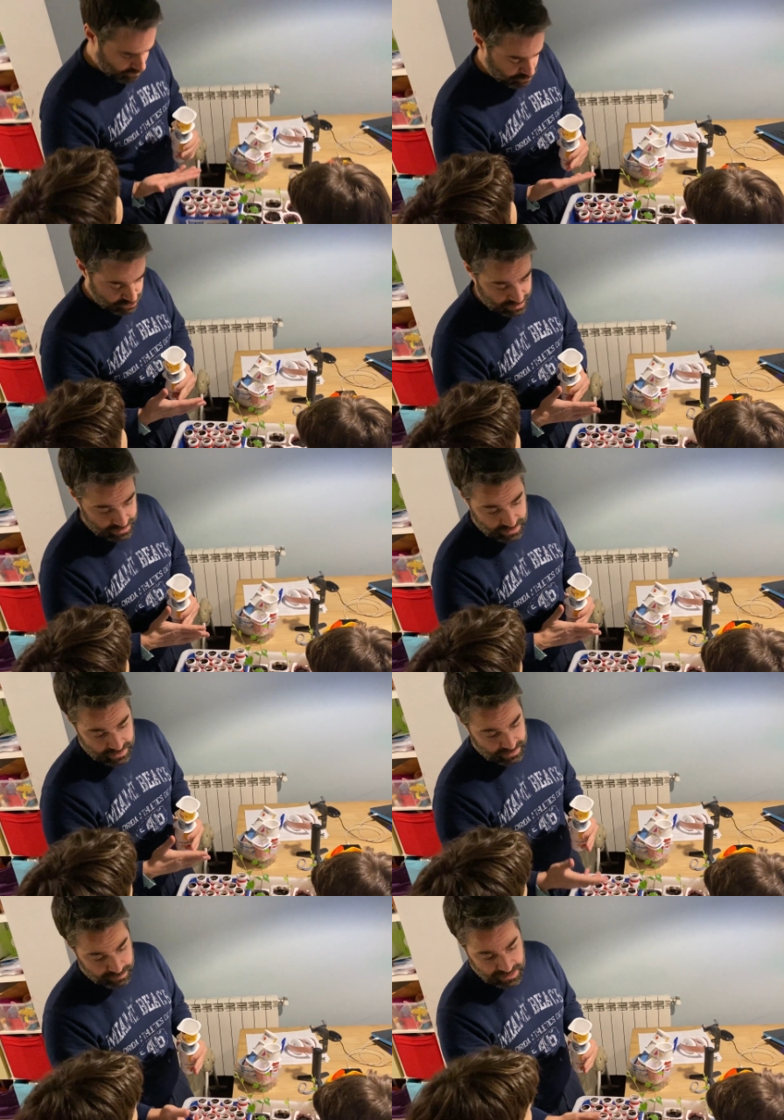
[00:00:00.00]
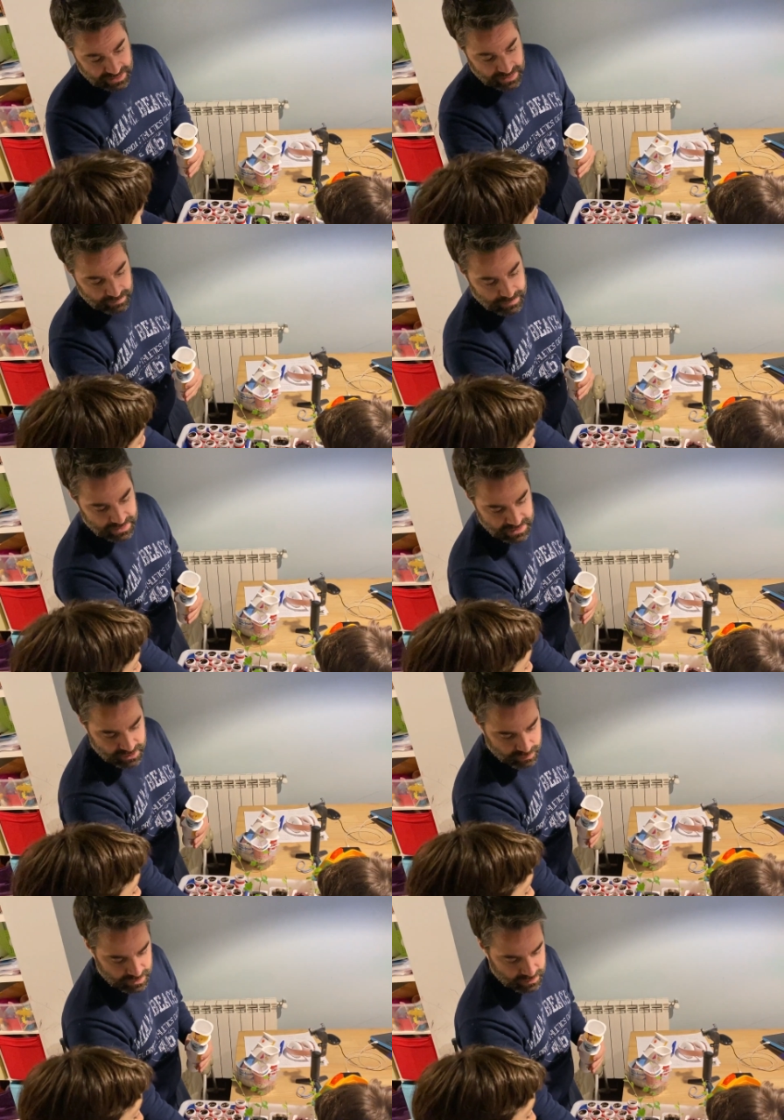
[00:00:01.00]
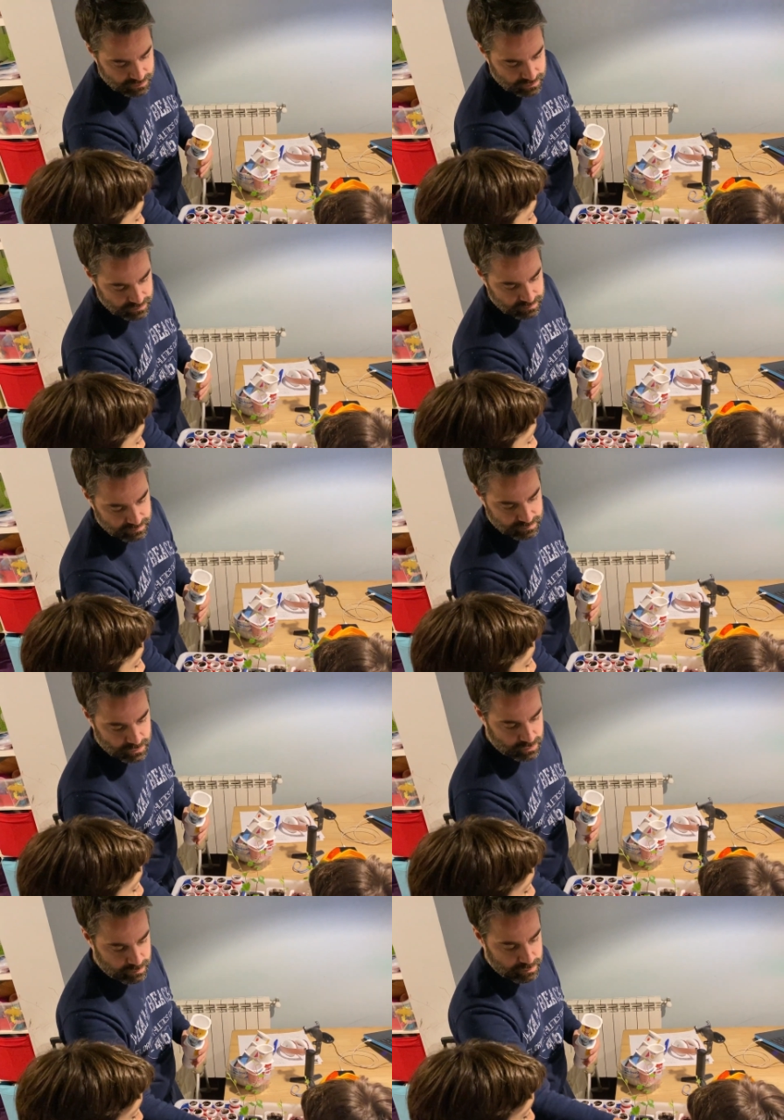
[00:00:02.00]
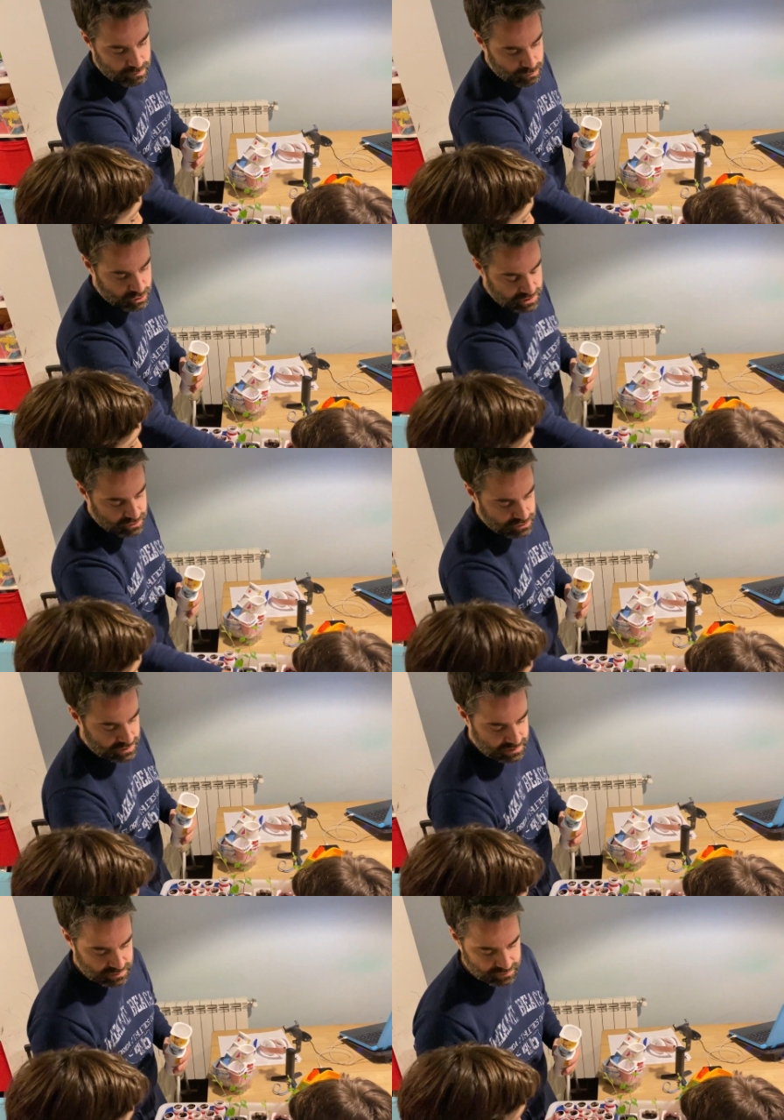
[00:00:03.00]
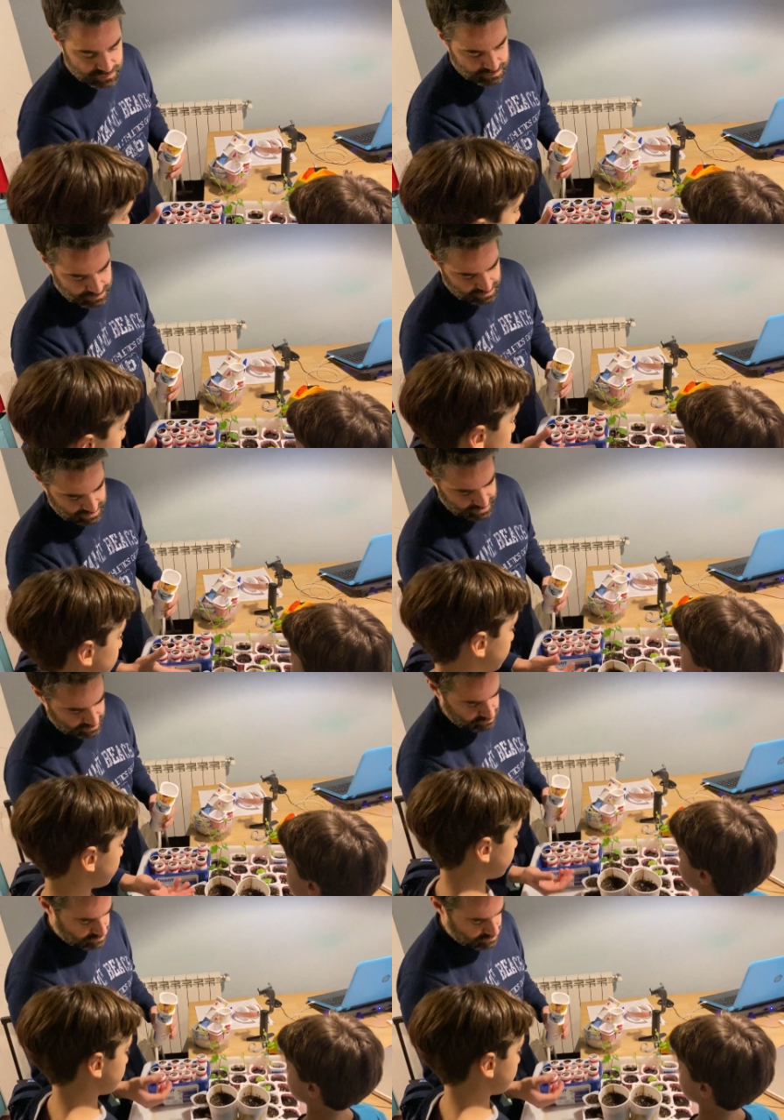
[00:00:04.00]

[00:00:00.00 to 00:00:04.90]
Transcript: Pues eh, la, el mantillo viene con, con, muchas cosas, entonces tendrá un,